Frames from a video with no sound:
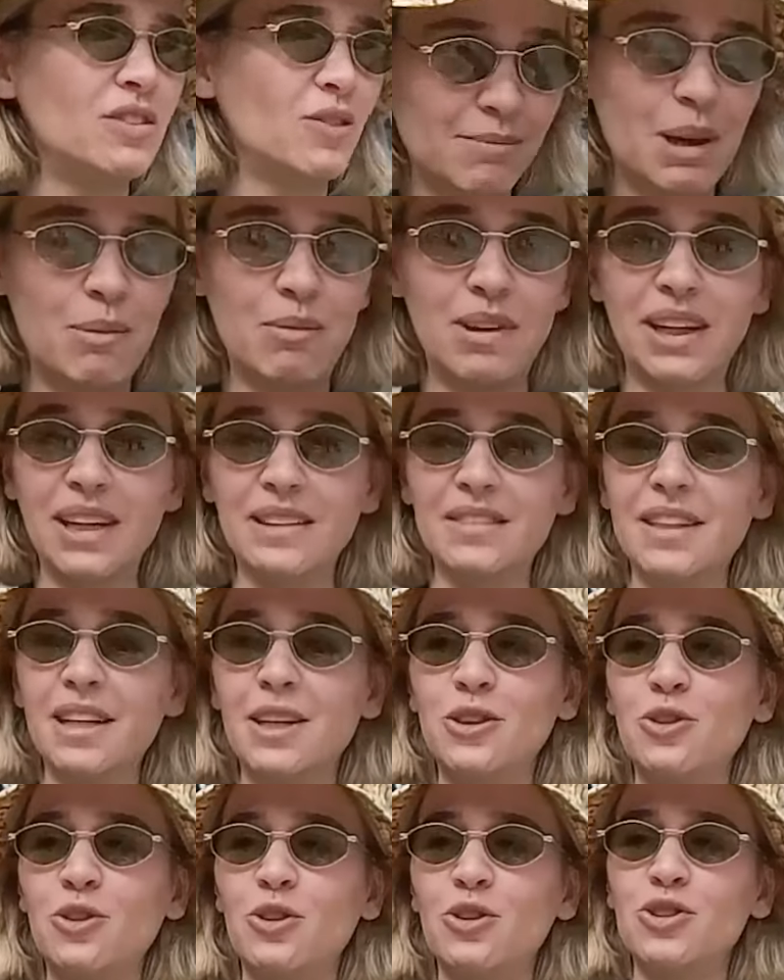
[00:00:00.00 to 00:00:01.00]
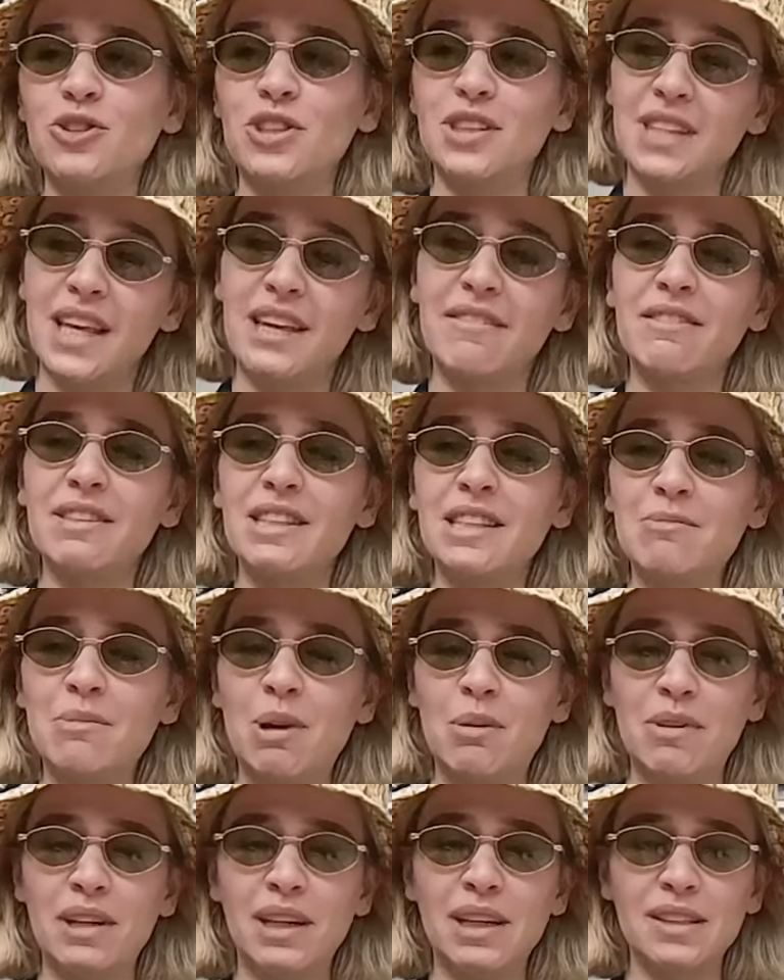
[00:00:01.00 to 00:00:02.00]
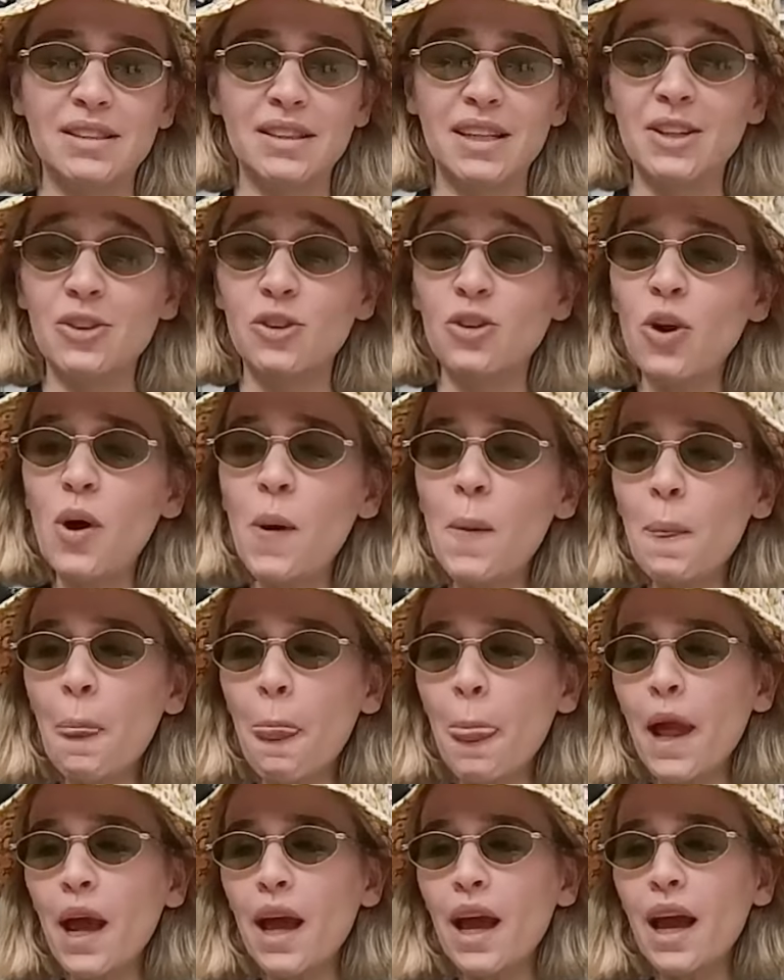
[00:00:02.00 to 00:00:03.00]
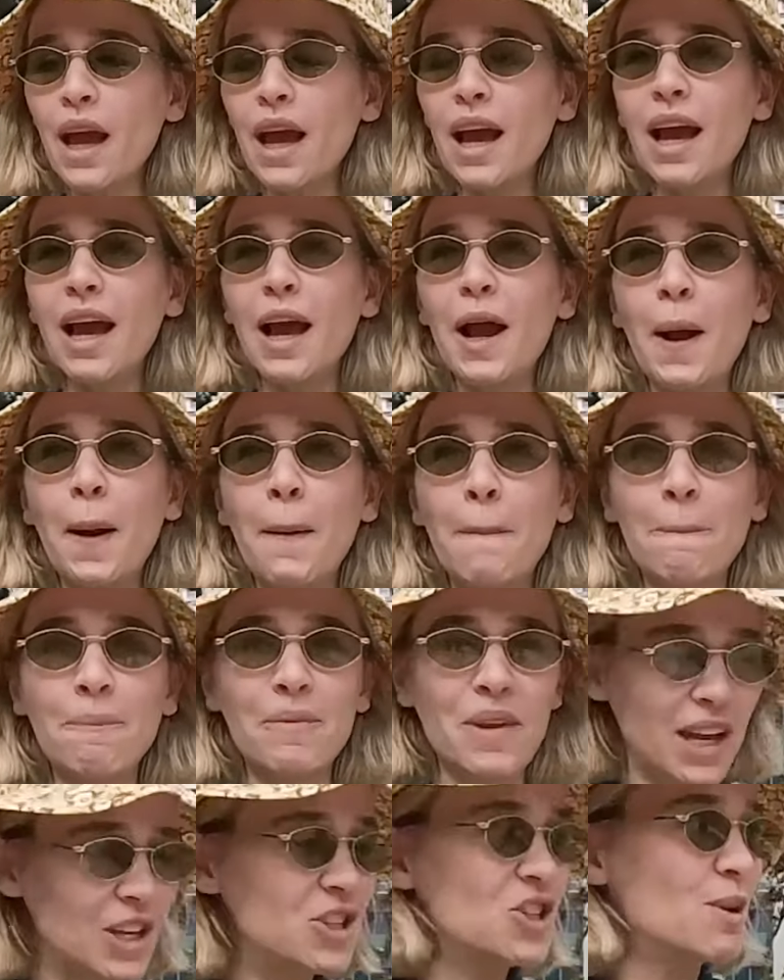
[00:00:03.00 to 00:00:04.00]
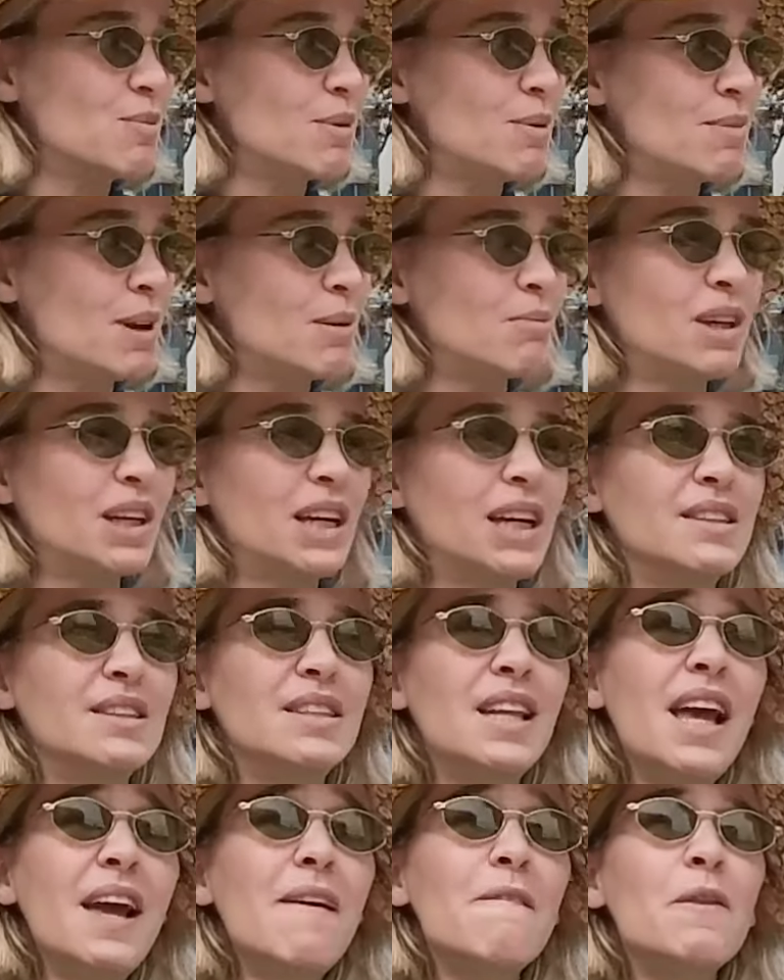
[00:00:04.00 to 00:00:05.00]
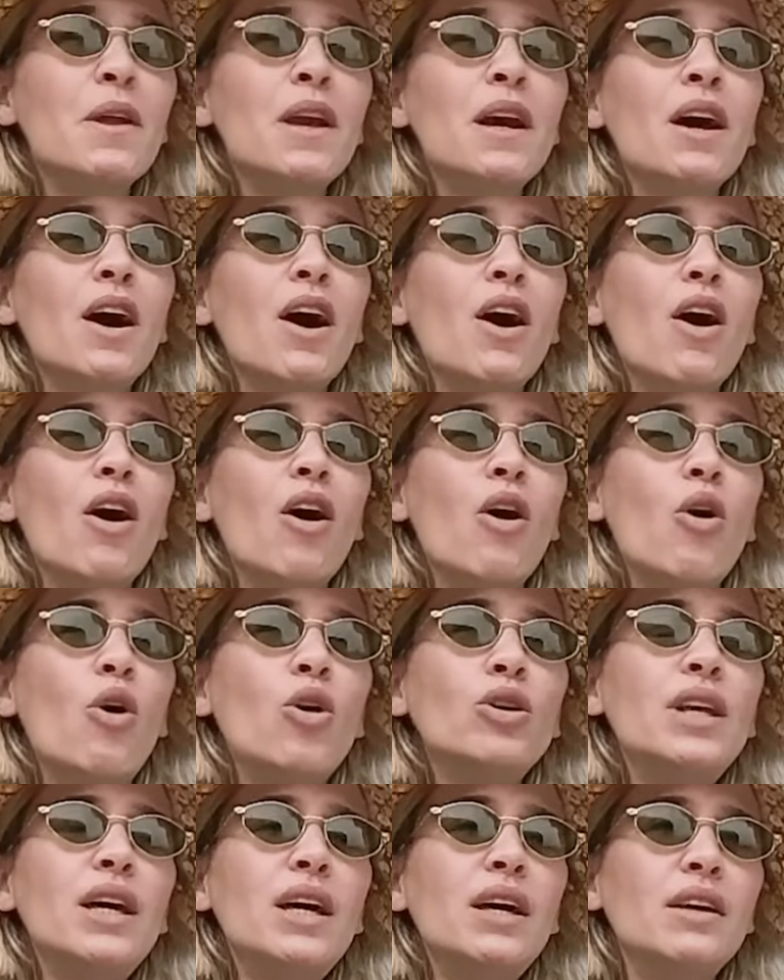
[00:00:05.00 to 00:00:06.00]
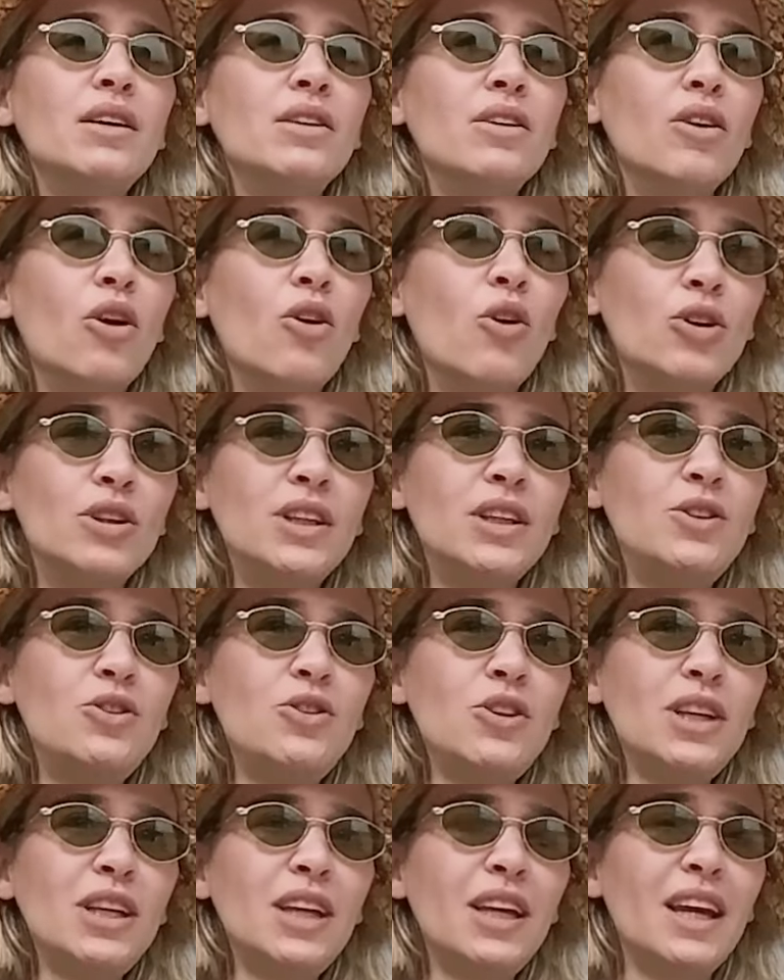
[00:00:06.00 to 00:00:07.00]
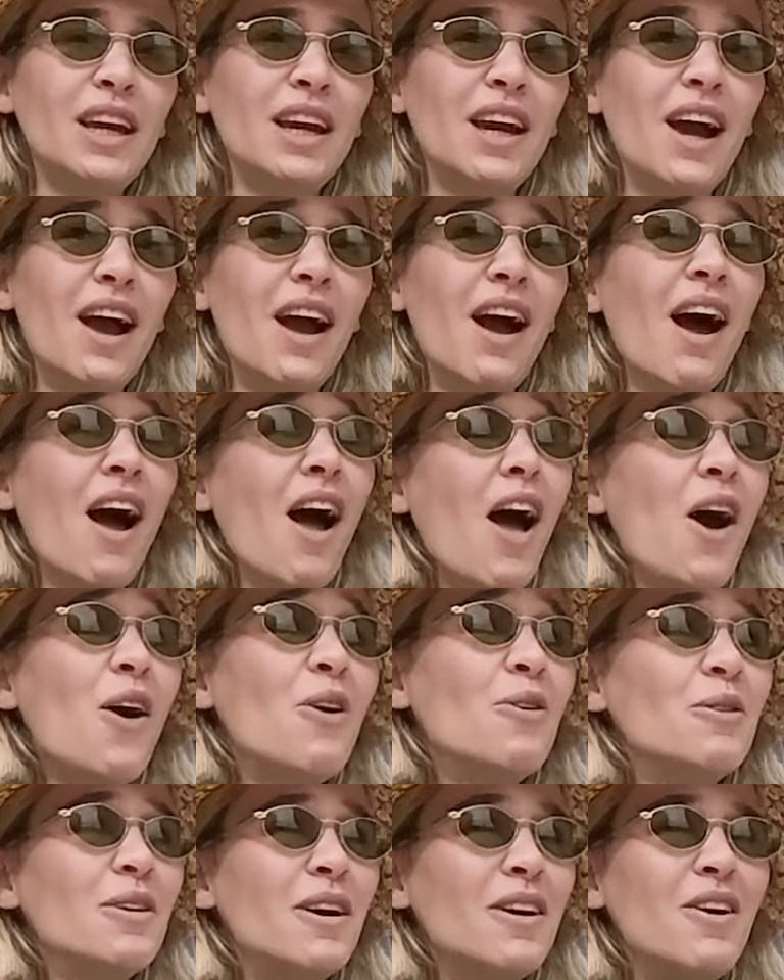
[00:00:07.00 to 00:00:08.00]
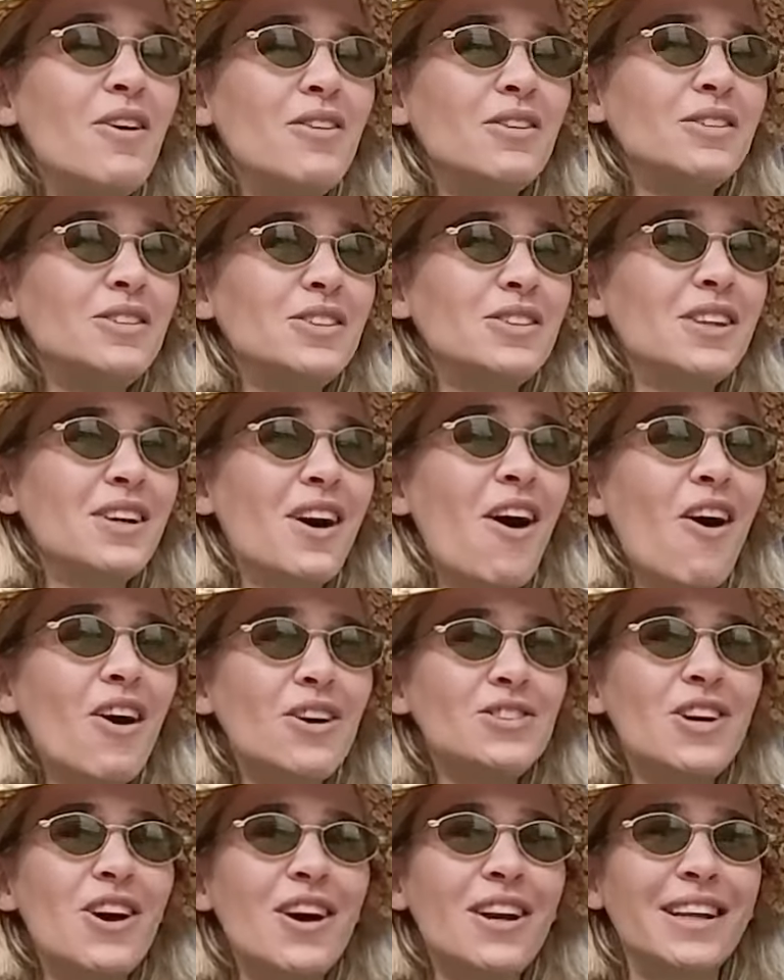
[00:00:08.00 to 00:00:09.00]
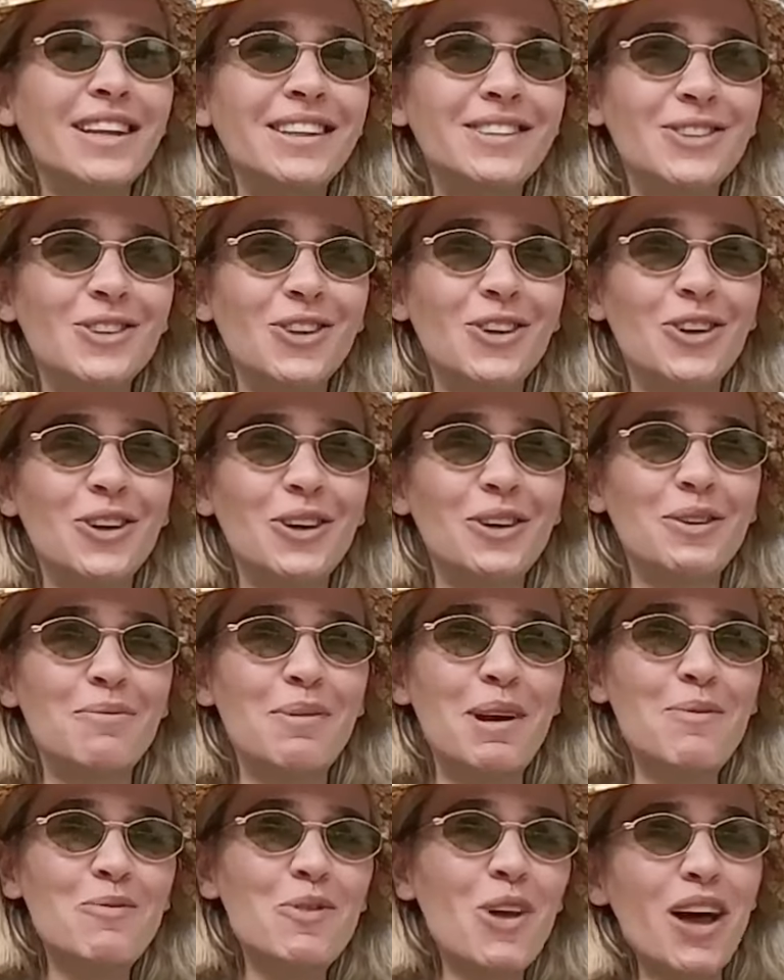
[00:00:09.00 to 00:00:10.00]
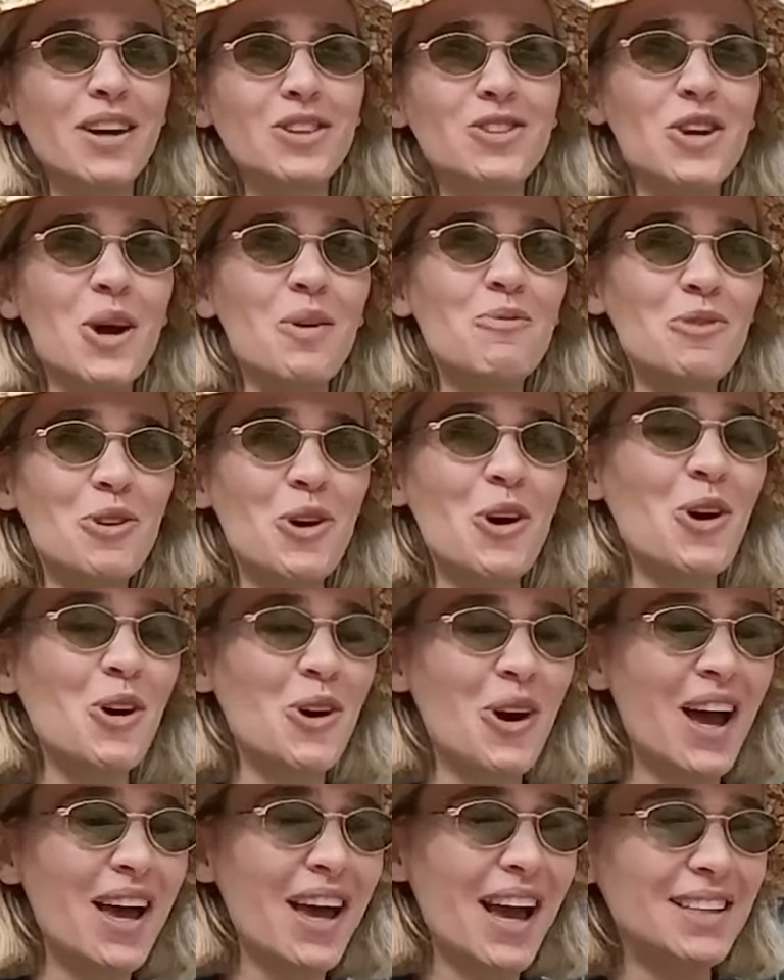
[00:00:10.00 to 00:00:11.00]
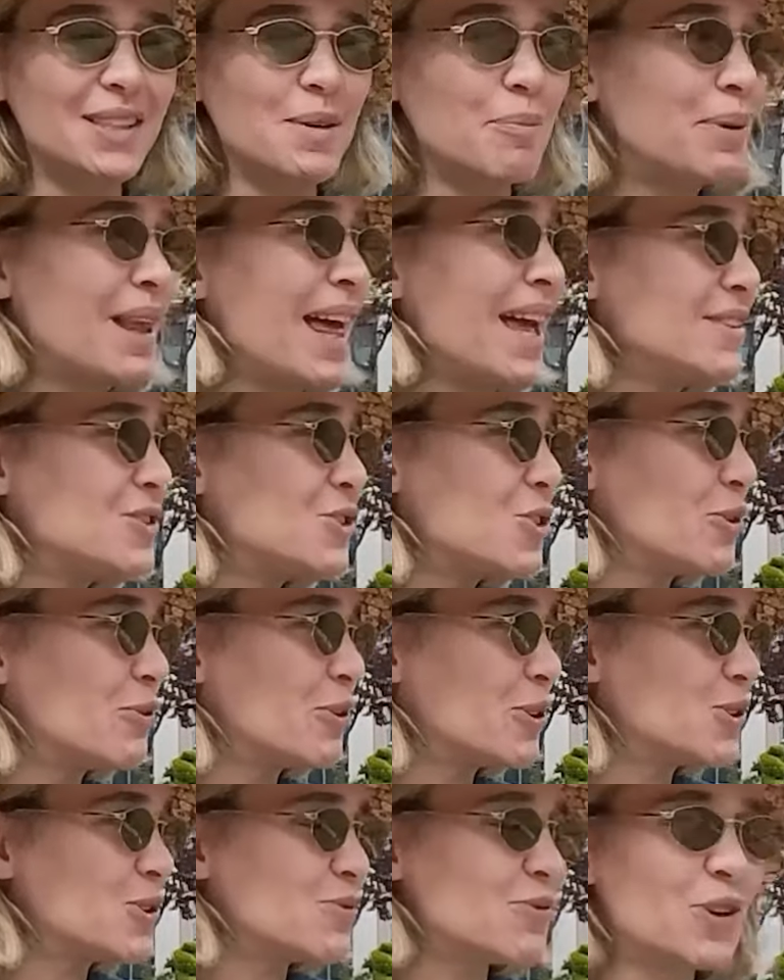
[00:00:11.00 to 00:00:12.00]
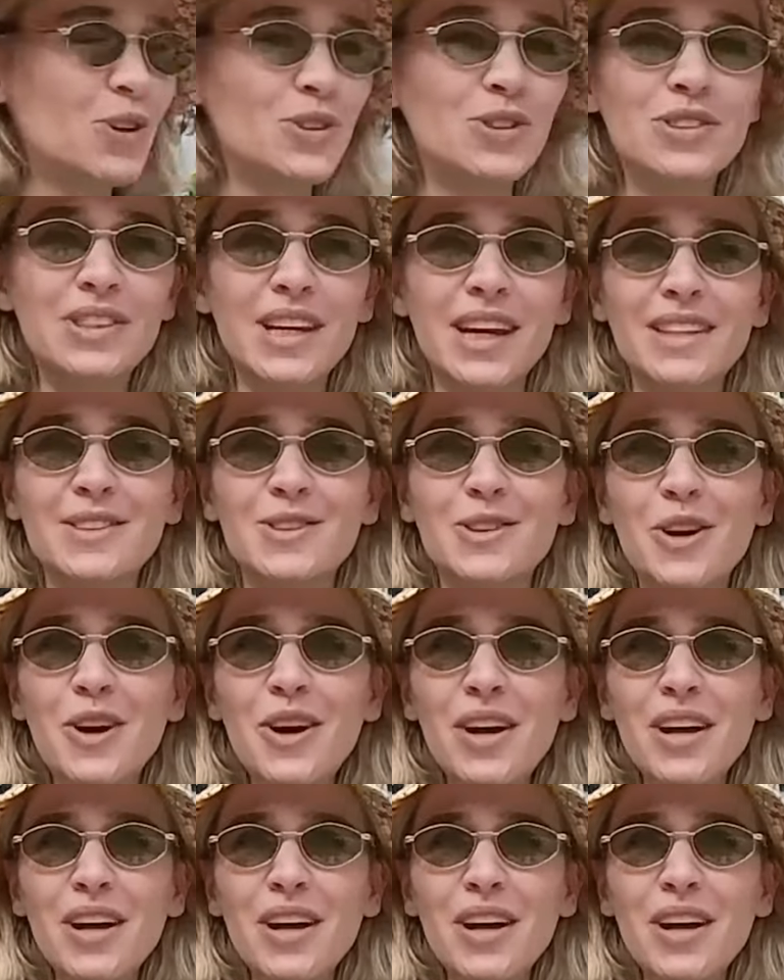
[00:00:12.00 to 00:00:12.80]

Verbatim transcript: Memleketine gidiyor işte sevgilisinin memleketine gidiyor. Ecnebi memleketi. Ecnebi memleketine. O da orada diyor ki Oh, işte ha darling diyor. E, benim de akşam diyor I had a plan diyor for, for today diyor.